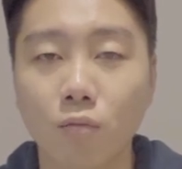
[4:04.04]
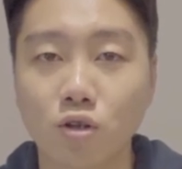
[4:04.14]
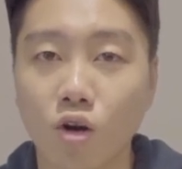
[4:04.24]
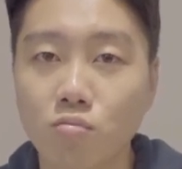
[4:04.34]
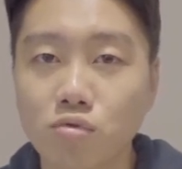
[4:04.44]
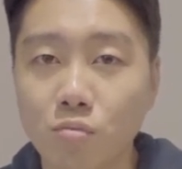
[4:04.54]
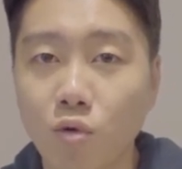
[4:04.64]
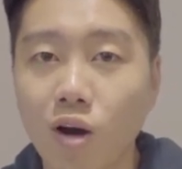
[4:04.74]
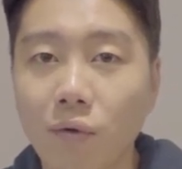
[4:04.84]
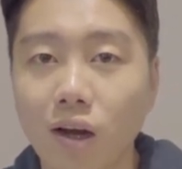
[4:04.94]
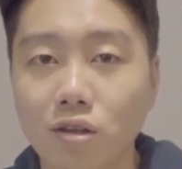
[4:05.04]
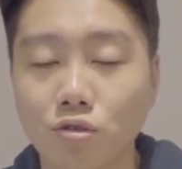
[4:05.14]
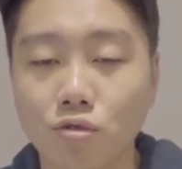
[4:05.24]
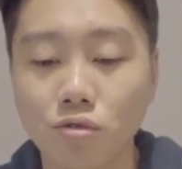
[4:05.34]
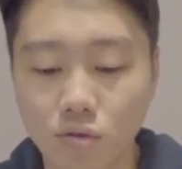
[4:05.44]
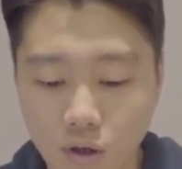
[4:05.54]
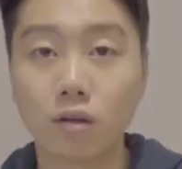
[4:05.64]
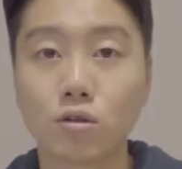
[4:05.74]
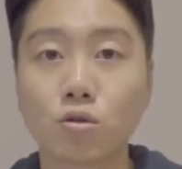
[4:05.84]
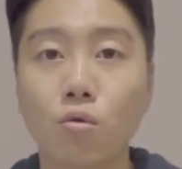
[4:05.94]
뭐 정품 포함해 가지고
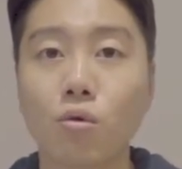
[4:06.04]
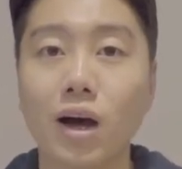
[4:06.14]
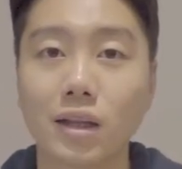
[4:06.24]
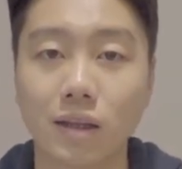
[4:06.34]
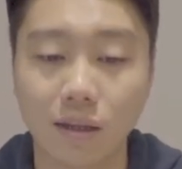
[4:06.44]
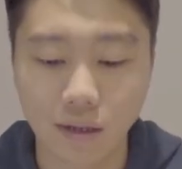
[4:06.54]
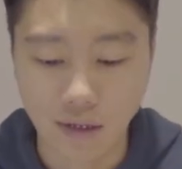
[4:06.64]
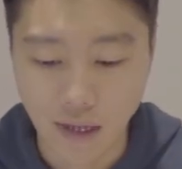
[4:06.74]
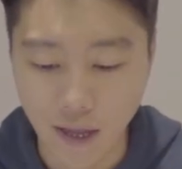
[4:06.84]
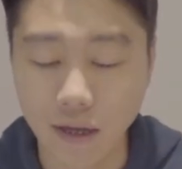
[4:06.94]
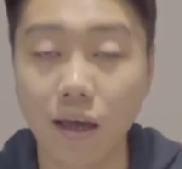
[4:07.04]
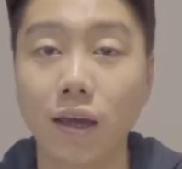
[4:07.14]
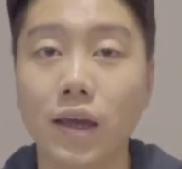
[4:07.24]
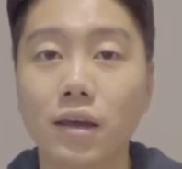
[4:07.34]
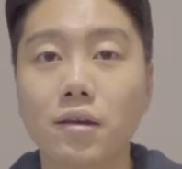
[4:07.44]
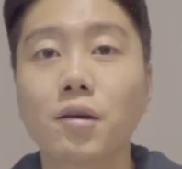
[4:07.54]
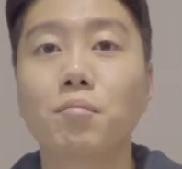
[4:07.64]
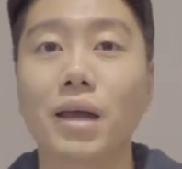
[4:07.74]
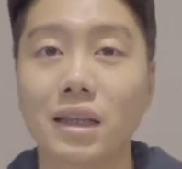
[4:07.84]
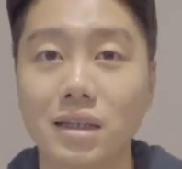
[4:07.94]
총한 4개의
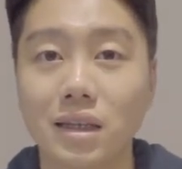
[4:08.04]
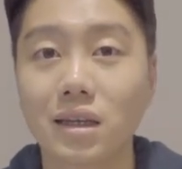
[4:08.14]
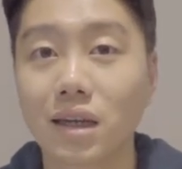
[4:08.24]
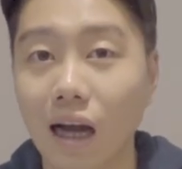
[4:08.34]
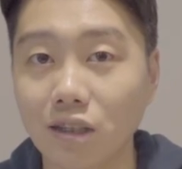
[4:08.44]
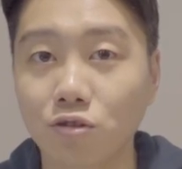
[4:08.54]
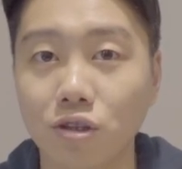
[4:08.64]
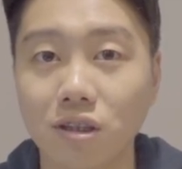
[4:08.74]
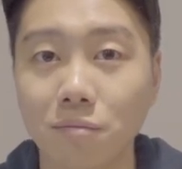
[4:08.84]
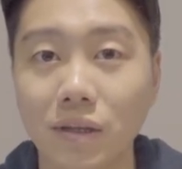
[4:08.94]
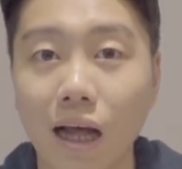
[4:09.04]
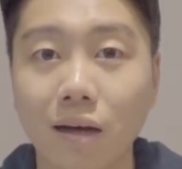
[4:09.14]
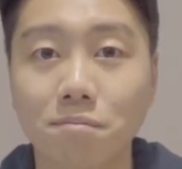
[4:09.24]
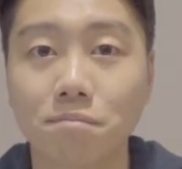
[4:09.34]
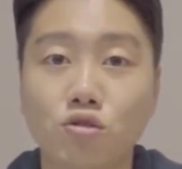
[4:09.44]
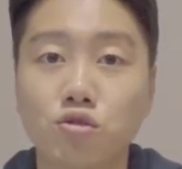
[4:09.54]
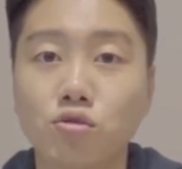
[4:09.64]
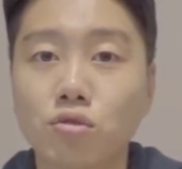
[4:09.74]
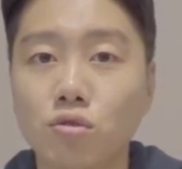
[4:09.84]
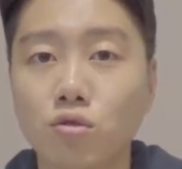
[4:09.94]
밴드를 가지고 있습니다.
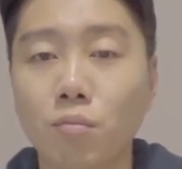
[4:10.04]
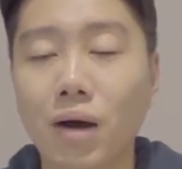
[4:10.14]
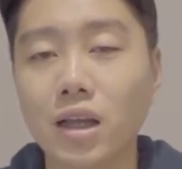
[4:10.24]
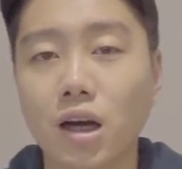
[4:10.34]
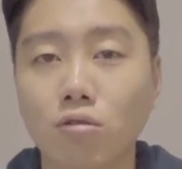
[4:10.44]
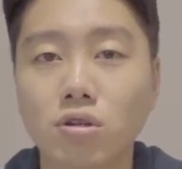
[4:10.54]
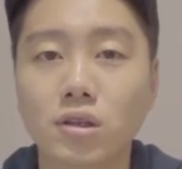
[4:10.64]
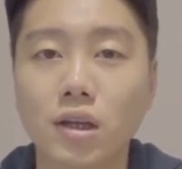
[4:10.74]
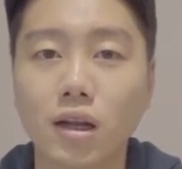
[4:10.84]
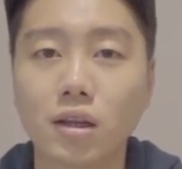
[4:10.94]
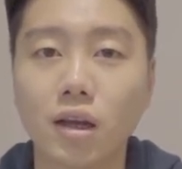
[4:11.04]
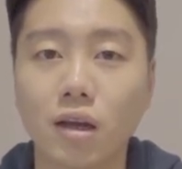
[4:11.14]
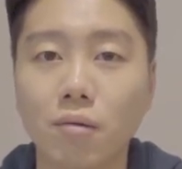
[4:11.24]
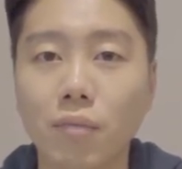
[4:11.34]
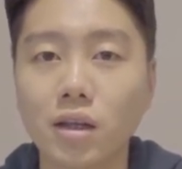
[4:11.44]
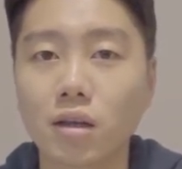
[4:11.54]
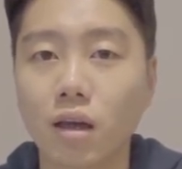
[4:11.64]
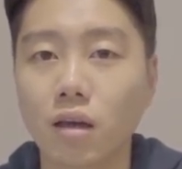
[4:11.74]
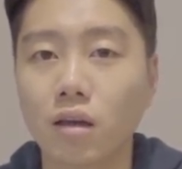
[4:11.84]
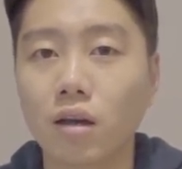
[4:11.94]
줄은 좀 많이 갖고 싶긴 한데
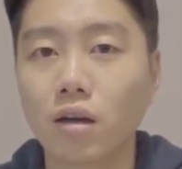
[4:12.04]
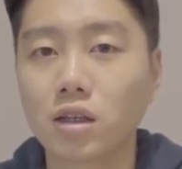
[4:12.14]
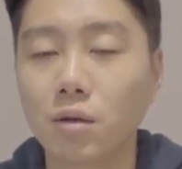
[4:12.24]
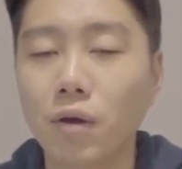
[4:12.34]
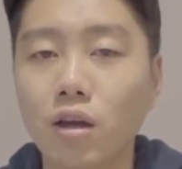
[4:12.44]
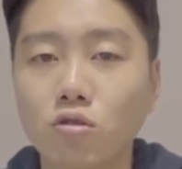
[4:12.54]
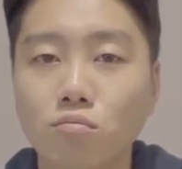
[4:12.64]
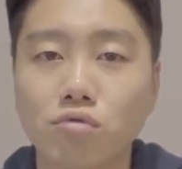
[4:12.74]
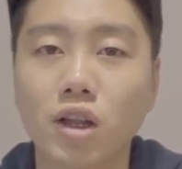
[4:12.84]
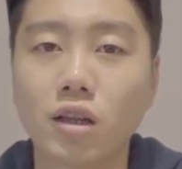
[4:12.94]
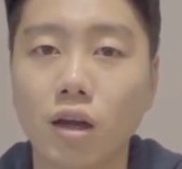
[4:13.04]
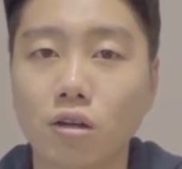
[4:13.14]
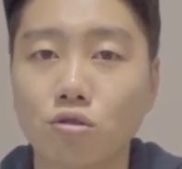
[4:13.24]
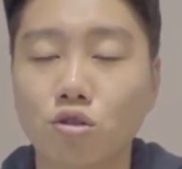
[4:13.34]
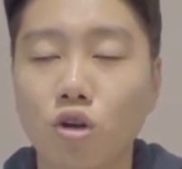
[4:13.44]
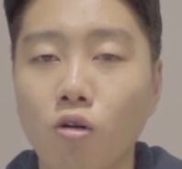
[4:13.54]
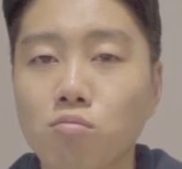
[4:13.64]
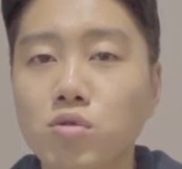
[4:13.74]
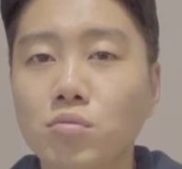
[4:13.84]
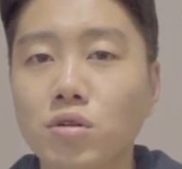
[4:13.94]
만약에 금액이 좀 부담돼 가지고
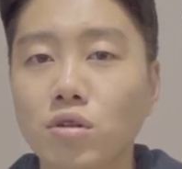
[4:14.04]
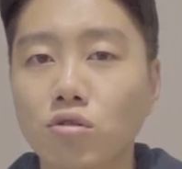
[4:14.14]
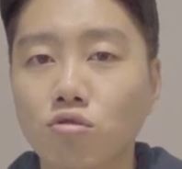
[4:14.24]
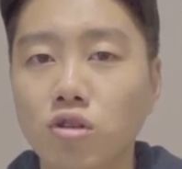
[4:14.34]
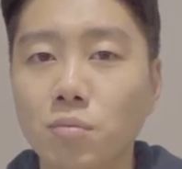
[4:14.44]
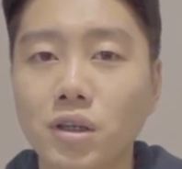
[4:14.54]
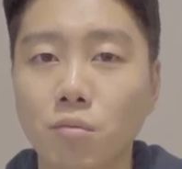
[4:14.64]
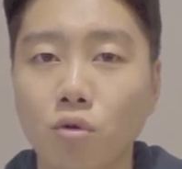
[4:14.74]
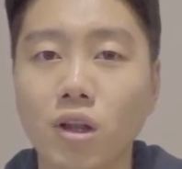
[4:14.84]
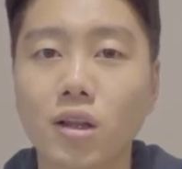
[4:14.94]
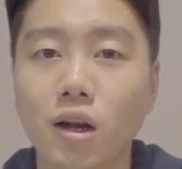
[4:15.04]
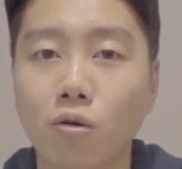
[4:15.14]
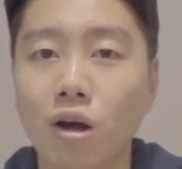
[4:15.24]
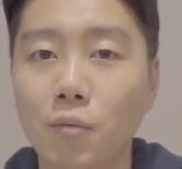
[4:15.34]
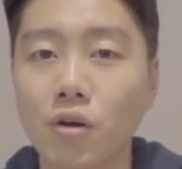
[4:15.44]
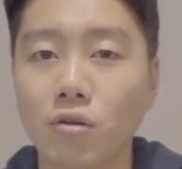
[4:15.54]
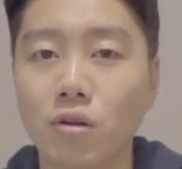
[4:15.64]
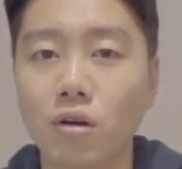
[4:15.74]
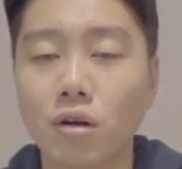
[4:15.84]
정품을 구입하지 못한다라고 하면